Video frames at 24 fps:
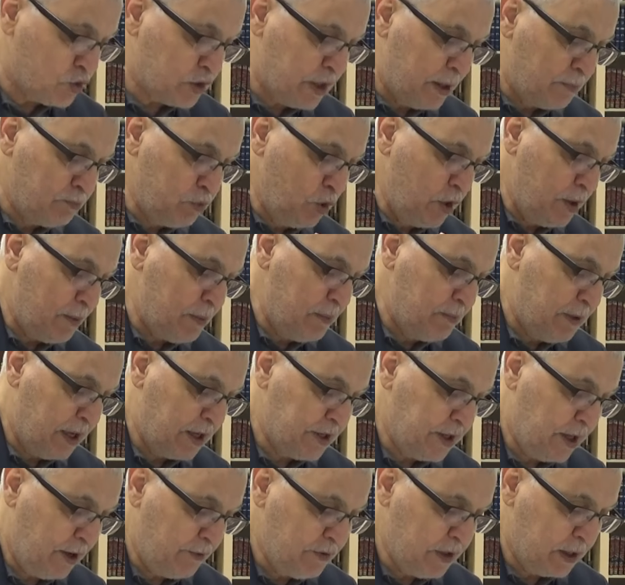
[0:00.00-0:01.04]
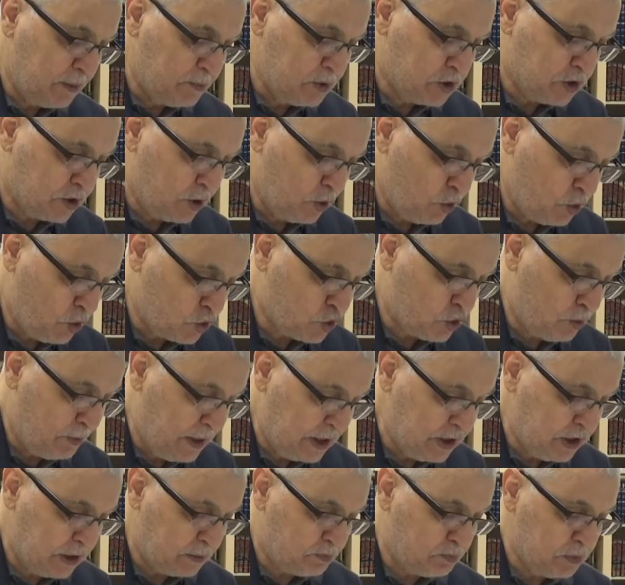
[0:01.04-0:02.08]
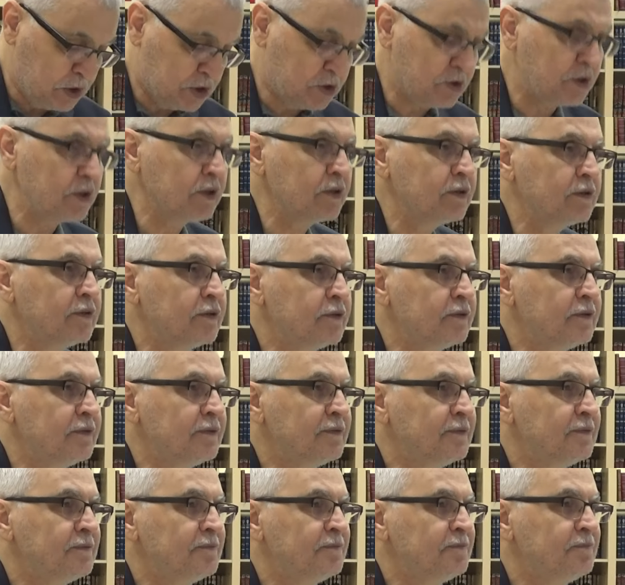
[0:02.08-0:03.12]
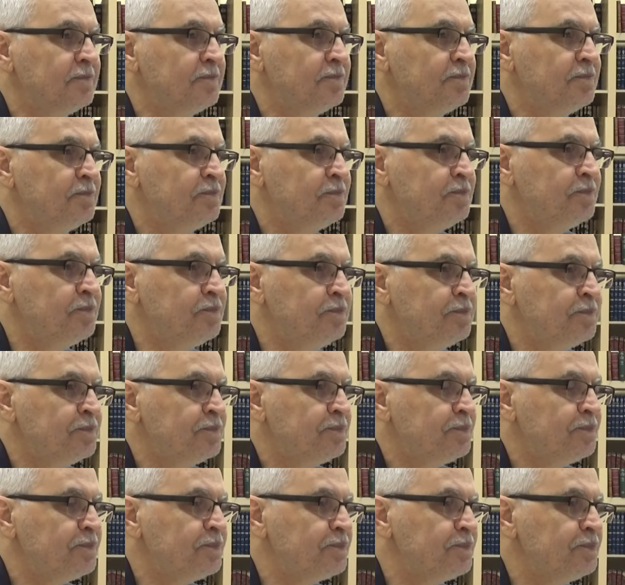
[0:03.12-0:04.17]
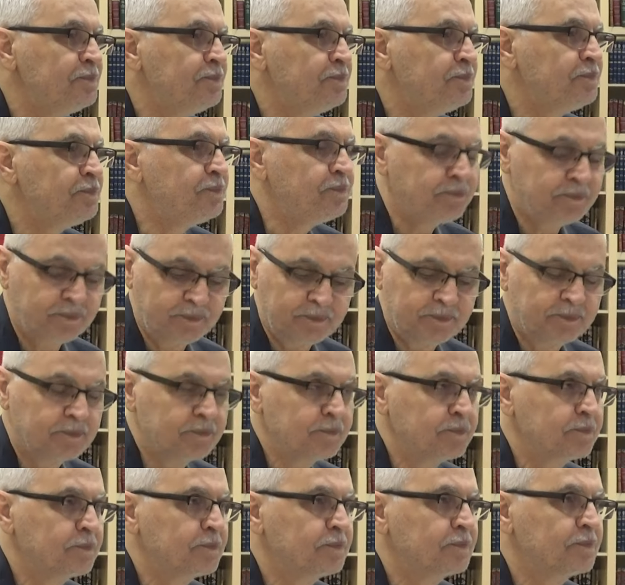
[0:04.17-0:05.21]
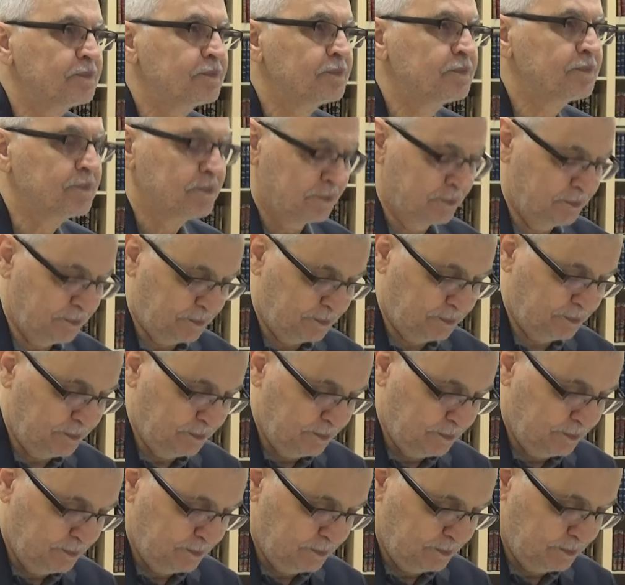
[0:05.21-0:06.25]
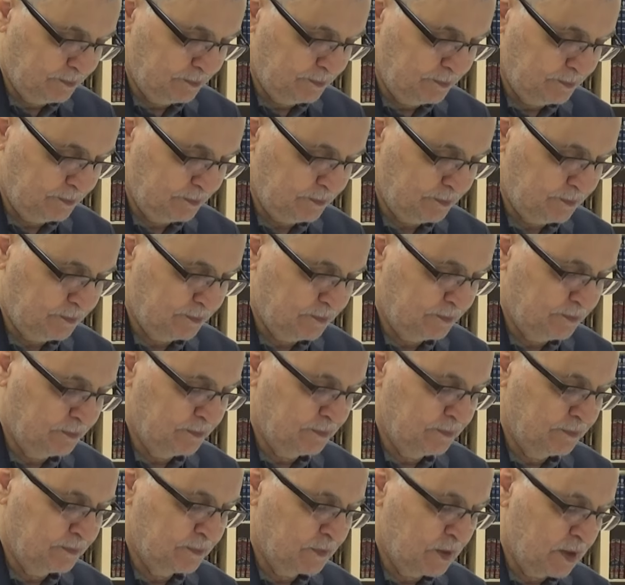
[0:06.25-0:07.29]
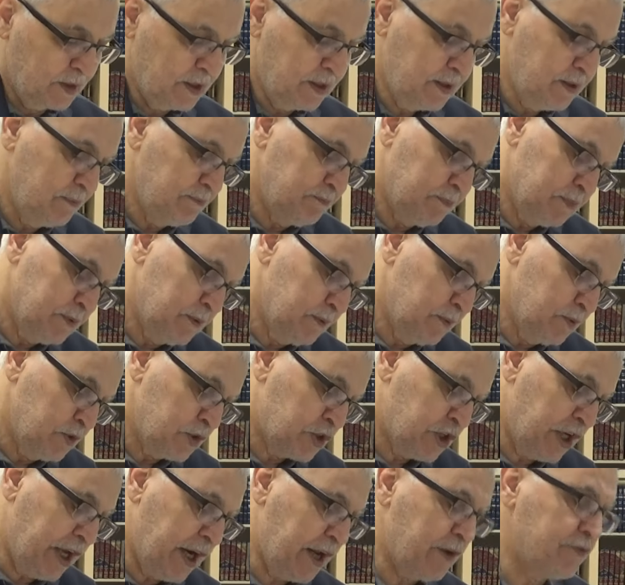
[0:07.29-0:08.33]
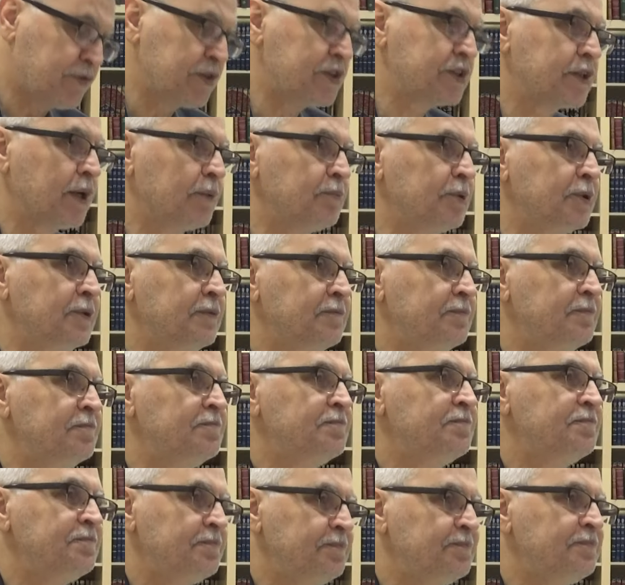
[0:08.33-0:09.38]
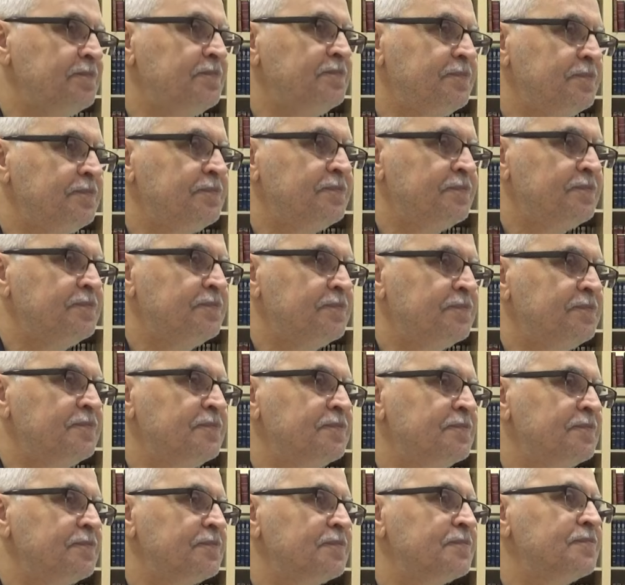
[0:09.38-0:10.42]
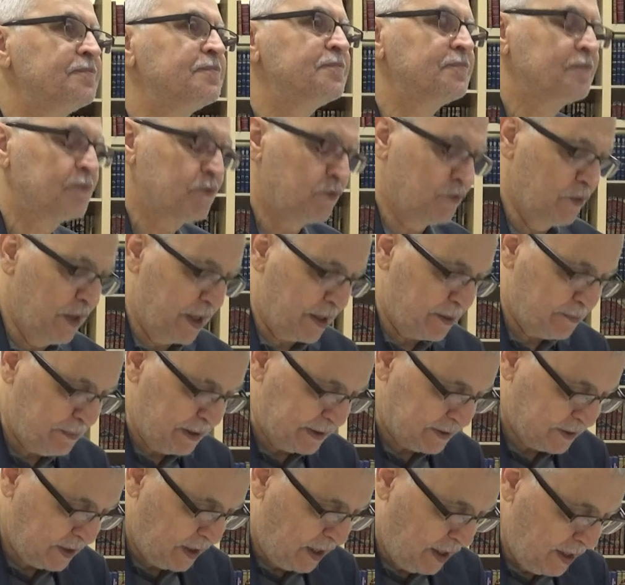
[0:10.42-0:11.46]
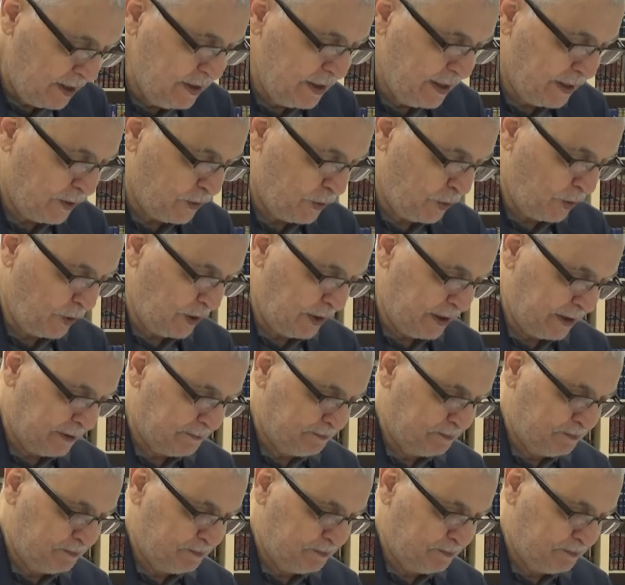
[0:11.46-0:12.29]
Sen buna bir mana vermiştin, hoşuma gitmişti. Um, yani hiçbir kimsenin e, mal, soyu, sopu e, e işte şeref o, işte bu. Aynen. Şeref sahiplerine fayda vermez. Vermez. Aynen öyle.